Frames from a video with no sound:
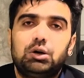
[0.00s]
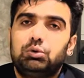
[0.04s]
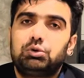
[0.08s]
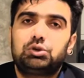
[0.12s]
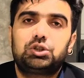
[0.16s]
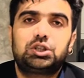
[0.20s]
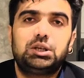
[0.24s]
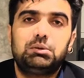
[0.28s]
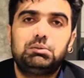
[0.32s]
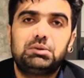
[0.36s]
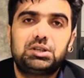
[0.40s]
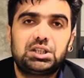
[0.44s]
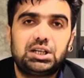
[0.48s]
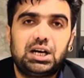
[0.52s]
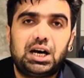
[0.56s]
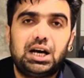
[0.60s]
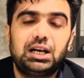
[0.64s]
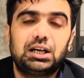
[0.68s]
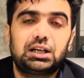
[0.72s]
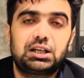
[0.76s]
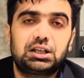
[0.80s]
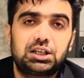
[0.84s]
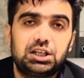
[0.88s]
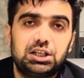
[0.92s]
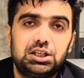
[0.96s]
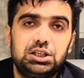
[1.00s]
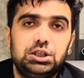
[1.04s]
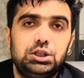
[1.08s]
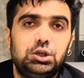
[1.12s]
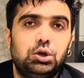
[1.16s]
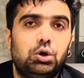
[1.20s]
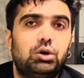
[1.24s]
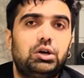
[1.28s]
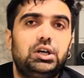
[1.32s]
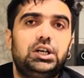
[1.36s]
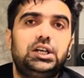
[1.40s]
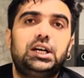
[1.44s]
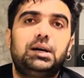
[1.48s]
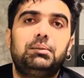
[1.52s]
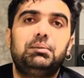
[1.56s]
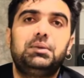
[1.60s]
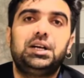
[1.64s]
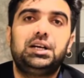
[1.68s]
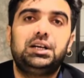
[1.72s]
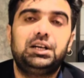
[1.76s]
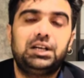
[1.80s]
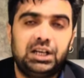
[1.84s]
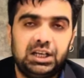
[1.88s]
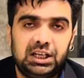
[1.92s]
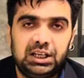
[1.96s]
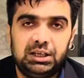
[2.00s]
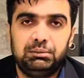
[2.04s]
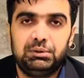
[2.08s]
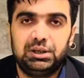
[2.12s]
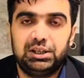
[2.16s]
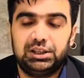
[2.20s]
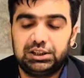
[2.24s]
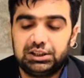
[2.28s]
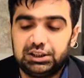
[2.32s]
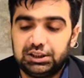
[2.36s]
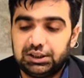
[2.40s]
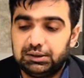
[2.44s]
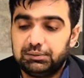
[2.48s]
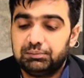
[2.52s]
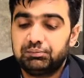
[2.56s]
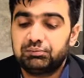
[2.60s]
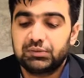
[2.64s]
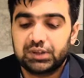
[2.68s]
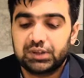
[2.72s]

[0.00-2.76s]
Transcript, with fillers: उसकी मिसाल किसी और लीडर में नहीं मिलती